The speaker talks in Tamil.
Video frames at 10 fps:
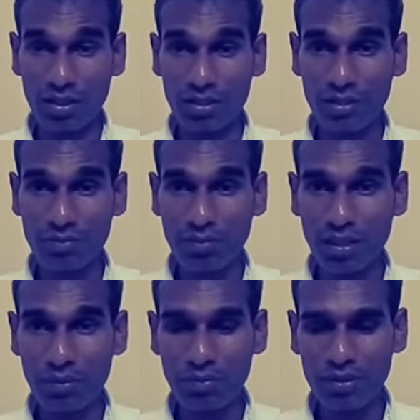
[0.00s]
ஆனால்
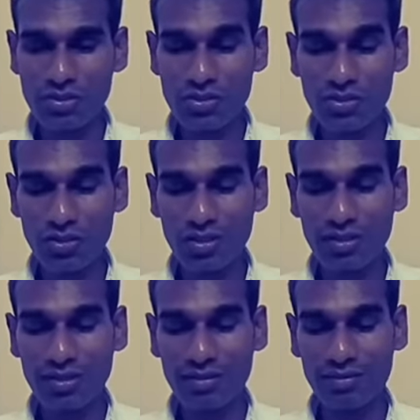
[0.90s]
பாபா
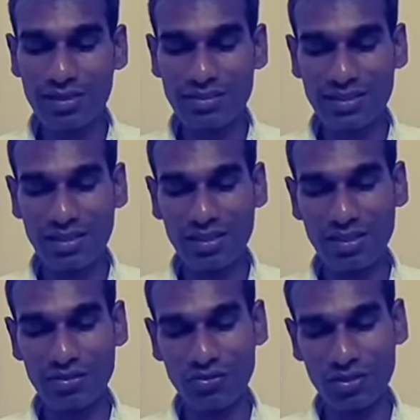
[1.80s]

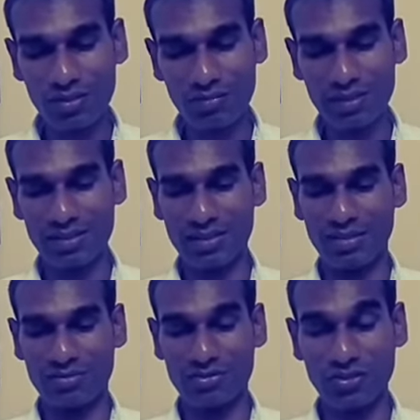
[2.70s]
சொர்க்கவாசிகளாக உங்களை
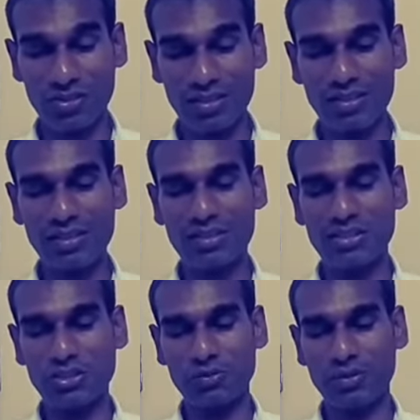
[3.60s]
மாத்துறார் சொர்க்கத்துக்கு
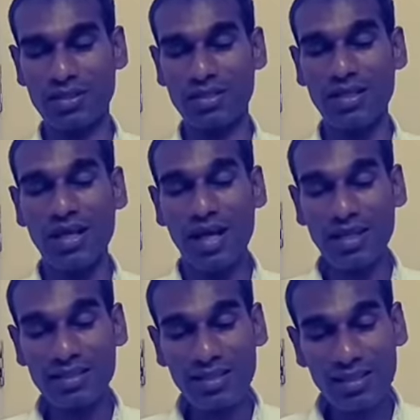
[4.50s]
அழைச்சிட்டு போறார்
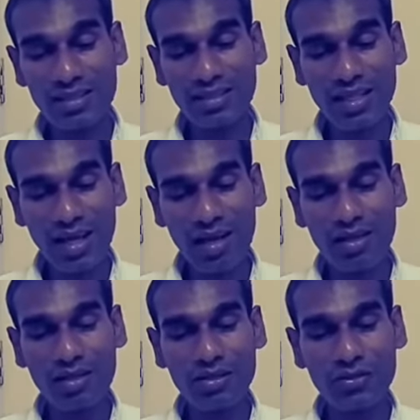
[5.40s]
அதுக்காக
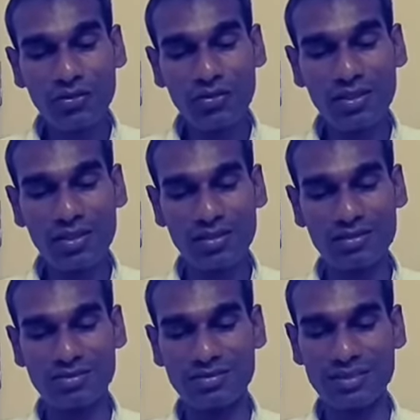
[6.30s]
ஞான
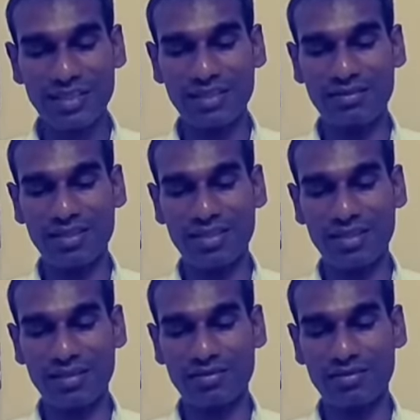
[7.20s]
குளியல் செய்ய
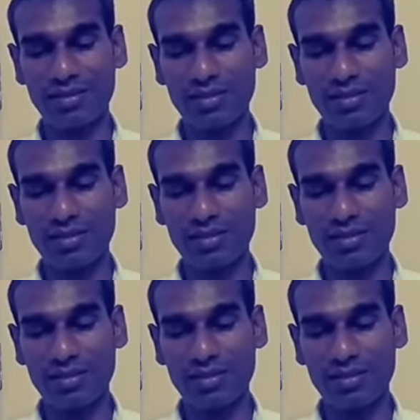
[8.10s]
வைக்கிறார்